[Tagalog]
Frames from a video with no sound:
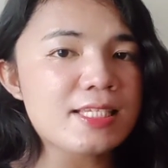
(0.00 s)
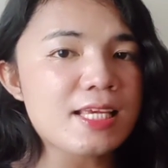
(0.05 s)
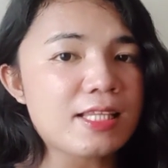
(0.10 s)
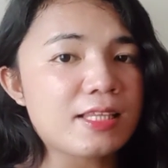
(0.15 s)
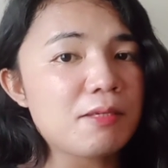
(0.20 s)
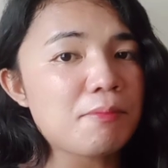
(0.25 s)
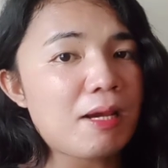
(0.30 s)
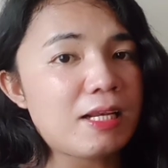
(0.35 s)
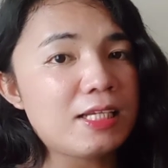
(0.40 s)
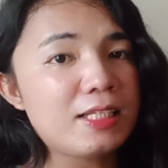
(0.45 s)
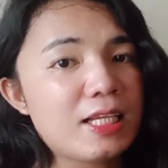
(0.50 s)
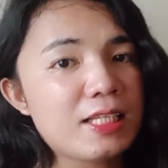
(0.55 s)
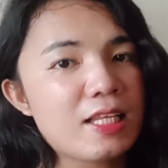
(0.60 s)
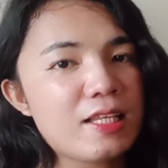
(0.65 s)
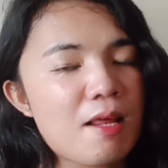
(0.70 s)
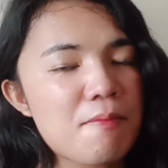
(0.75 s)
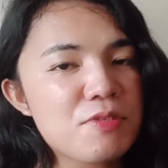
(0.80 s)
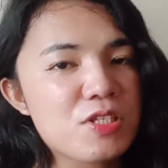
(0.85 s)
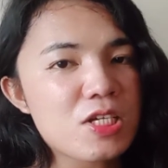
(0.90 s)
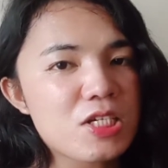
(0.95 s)
si Ate Maylin
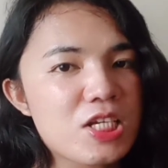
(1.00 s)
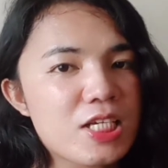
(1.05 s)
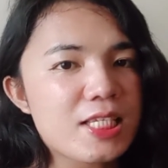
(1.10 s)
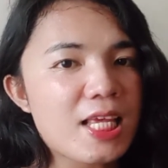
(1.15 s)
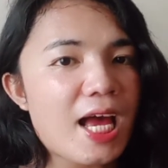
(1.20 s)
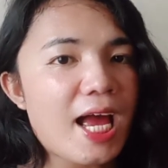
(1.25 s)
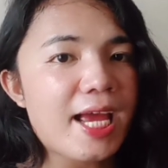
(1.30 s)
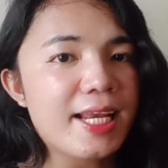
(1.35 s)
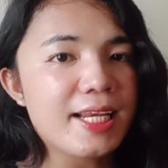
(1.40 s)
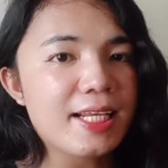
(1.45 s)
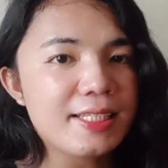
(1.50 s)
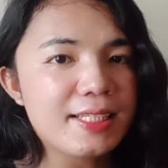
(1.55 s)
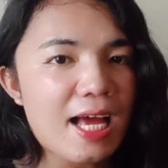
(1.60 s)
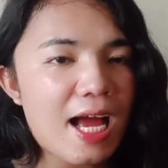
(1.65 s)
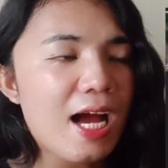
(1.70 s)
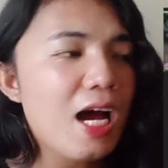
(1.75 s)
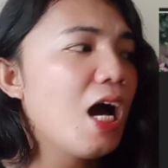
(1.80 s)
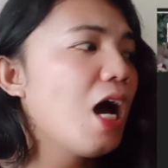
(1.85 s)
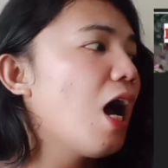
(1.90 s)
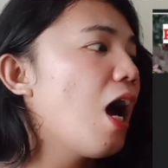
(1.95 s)
nagdadamsal siya sa
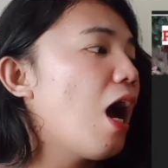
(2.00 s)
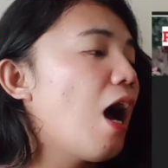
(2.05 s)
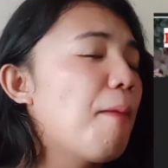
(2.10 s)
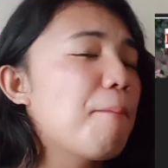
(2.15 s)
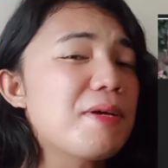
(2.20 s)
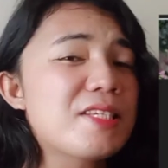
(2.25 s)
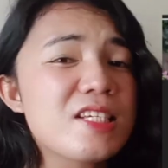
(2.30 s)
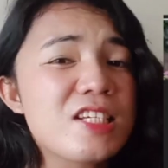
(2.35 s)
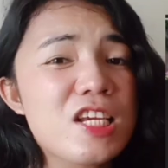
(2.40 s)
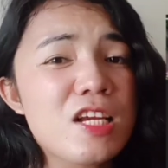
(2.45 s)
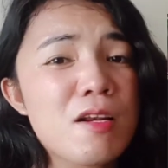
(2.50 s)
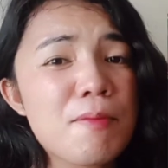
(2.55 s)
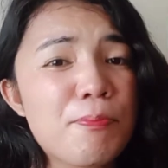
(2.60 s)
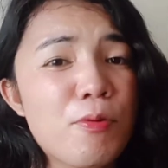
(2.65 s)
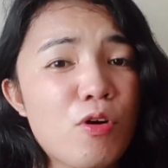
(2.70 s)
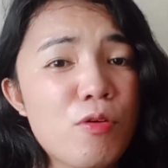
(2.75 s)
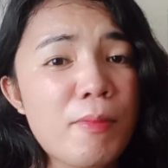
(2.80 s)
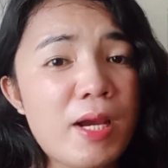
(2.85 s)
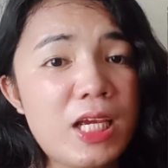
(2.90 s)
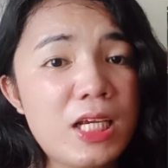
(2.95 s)
Canada. Pasensya na
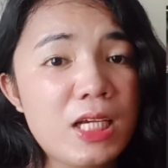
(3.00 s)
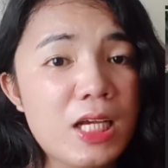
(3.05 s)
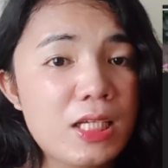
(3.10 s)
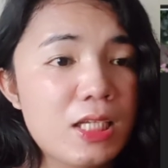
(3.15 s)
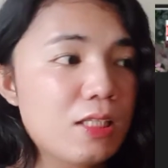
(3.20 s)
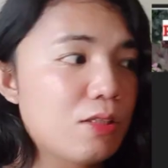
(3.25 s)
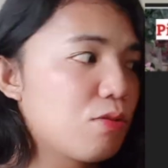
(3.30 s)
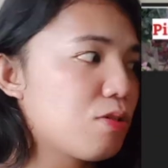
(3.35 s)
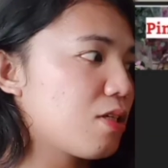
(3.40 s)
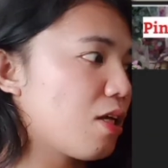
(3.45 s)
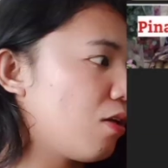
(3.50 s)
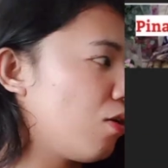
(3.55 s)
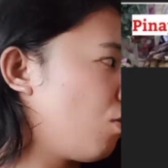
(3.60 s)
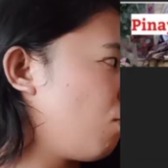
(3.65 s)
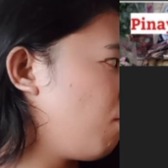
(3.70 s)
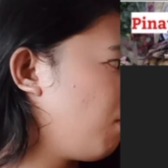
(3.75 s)
po kung maingay dito sa loob